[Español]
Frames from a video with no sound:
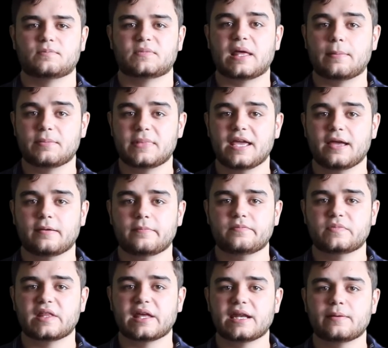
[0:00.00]

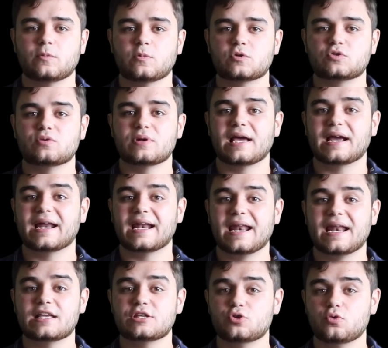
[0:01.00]
También tenemos una
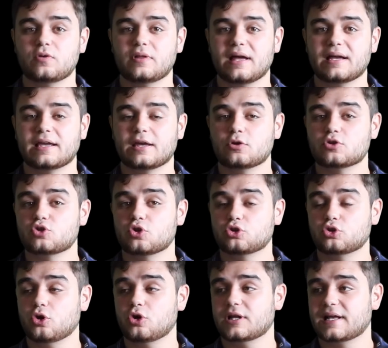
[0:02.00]
gran ayuda que nos
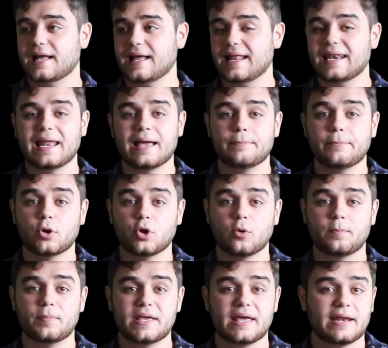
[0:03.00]
otorga la
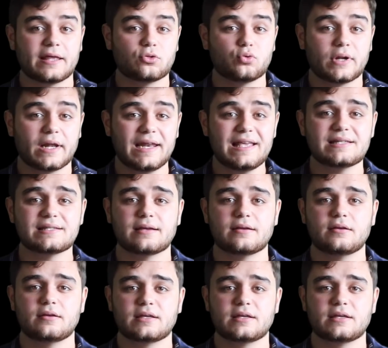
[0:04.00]
propia naturaleza,